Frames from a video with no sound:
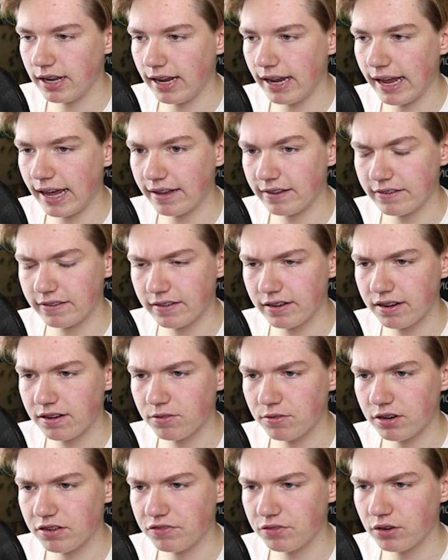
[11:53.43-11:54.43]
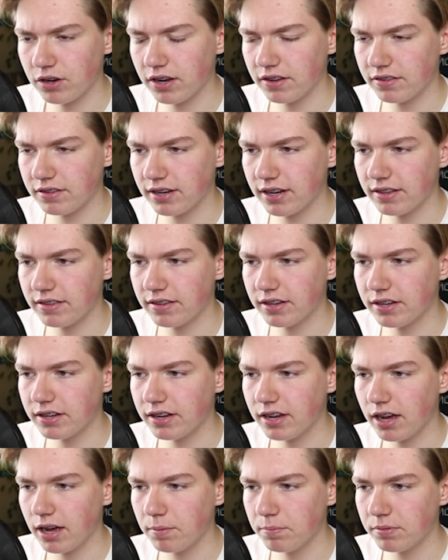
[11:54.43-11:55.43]
gestern oder vorgestern erzählt
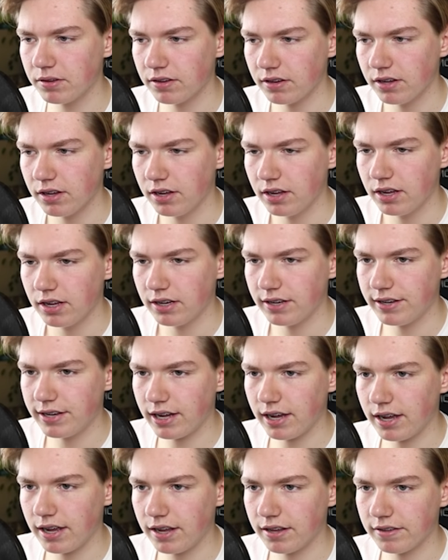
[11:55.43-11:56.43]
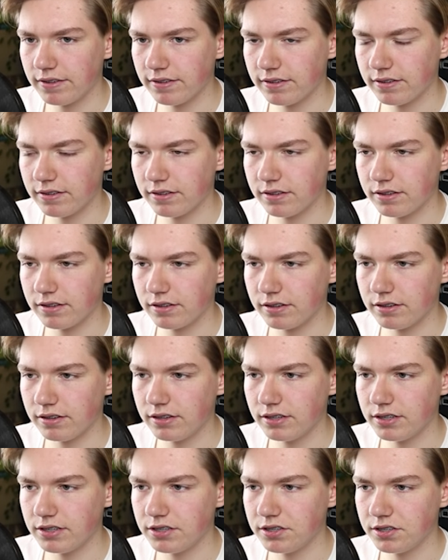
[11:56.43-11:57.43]
gehabt, dass
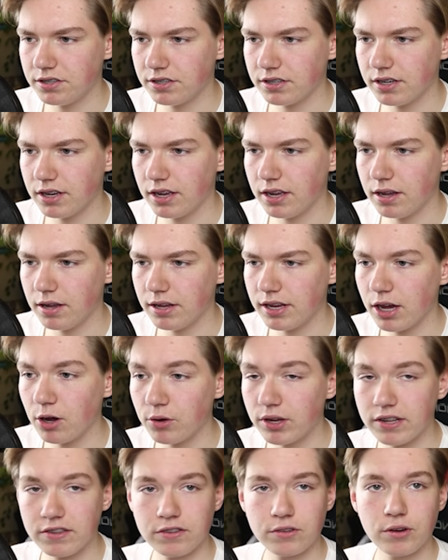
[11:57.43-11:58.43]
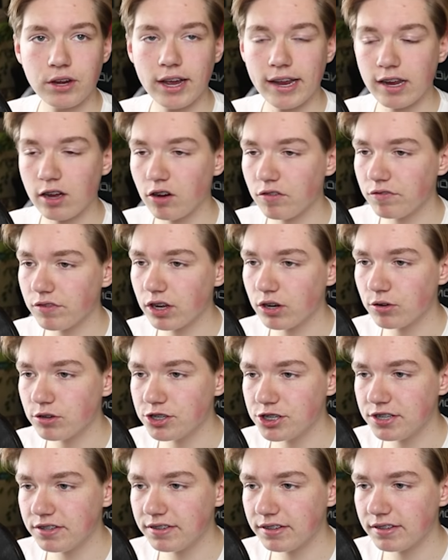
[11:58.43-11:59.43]
ich äh, ja auch jetzt neu einkaufen war, neue
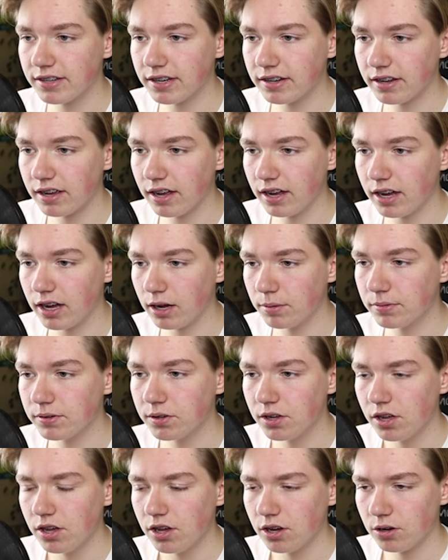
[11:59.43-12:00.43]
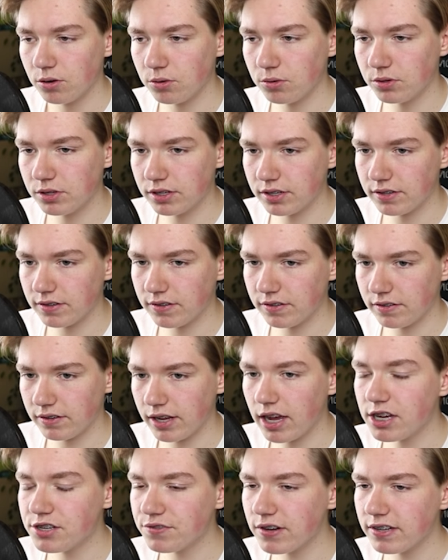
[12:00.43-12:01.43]
Jeans etc. habe. Und
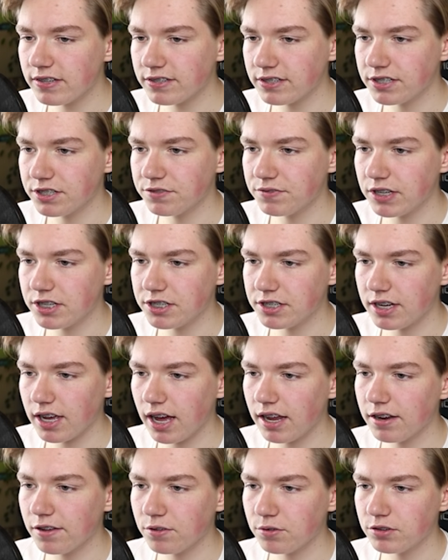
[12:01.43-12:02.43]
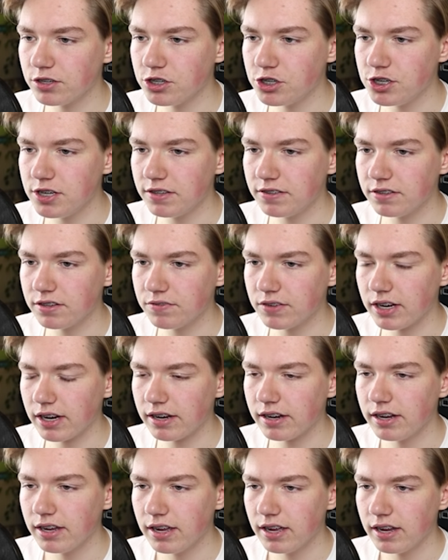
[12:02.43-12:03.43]
ja, ich weiß nicht, wenn ich gerade so die Jeans, die wir dann